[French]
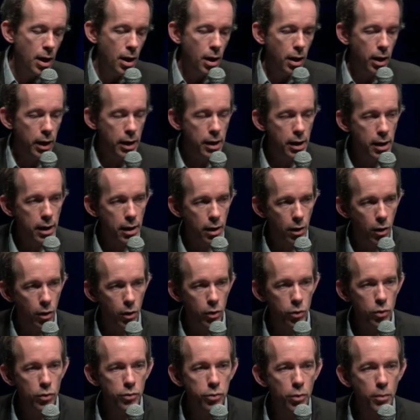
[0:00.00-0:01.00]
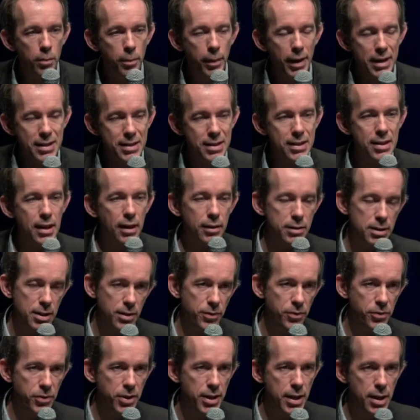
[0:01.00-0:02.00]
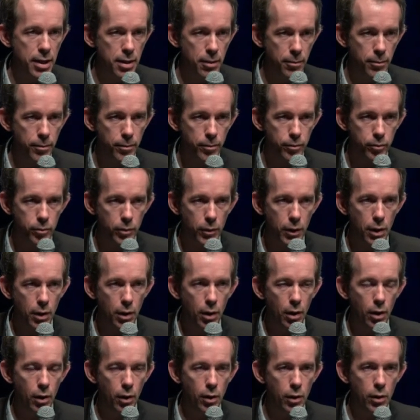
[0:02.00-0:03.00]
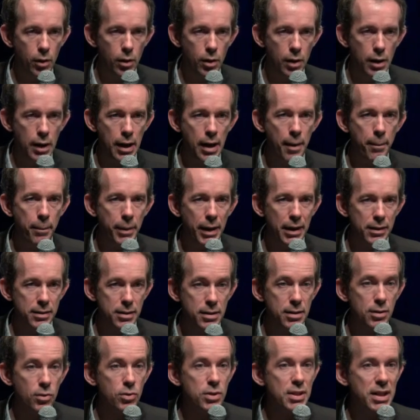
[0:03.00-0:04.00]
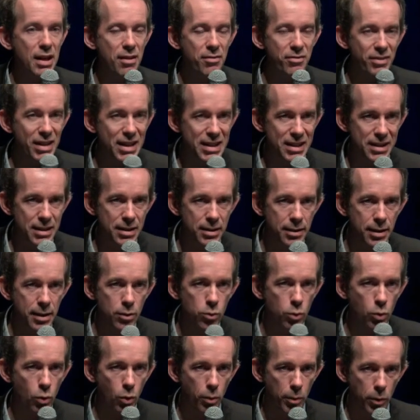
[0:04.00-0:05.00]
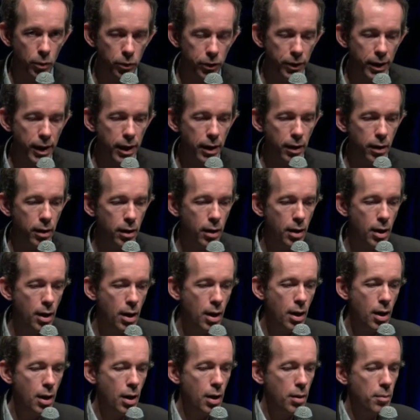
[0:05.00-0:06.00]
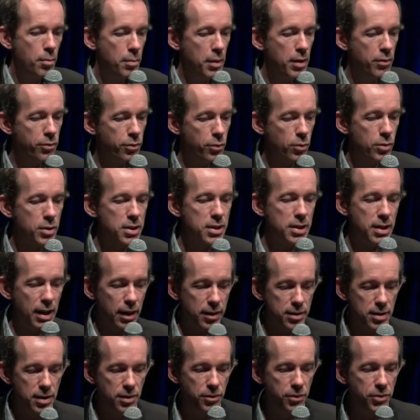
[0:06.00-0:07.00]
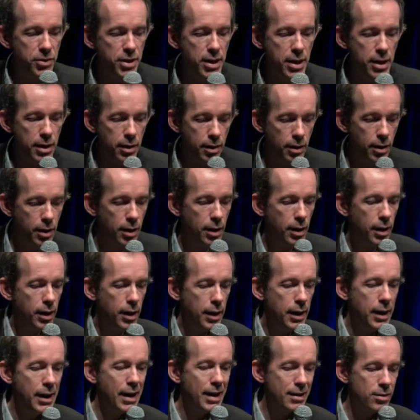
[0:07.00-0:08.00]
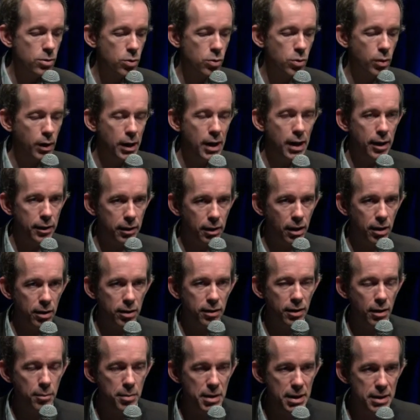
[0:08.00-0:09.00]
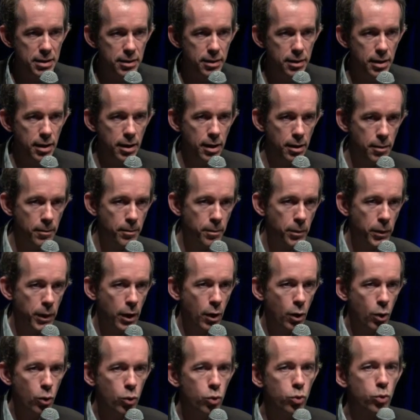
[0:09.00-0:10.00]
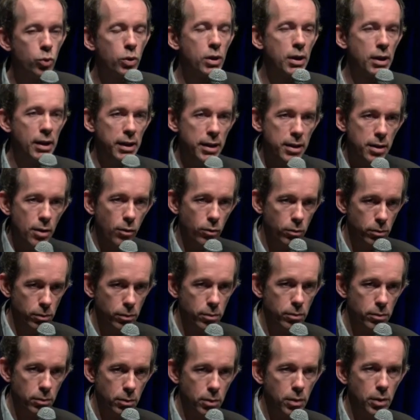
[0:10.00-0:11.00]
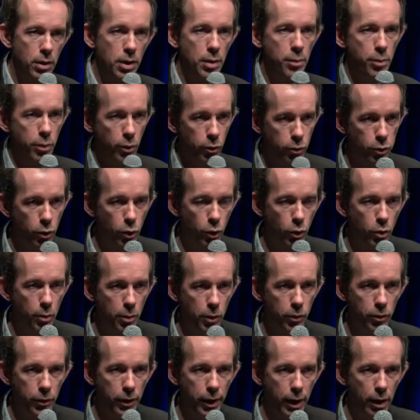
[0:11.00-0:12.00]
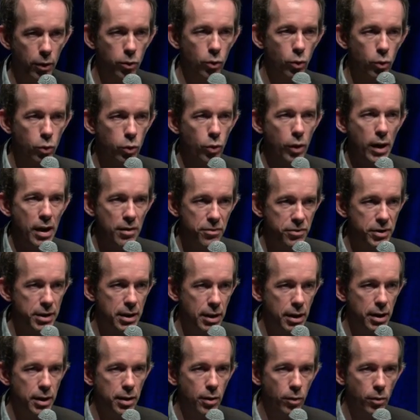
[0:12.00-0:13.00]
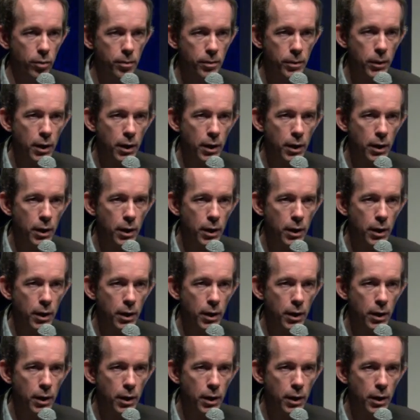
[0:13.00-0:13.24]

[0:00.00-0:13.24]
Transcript: Et ne vont pas certifier la pertinence, la validité du commentaire, mais vont certifier et assurer la traçabilité du client qui pose le commentaire, donc de l'avis client.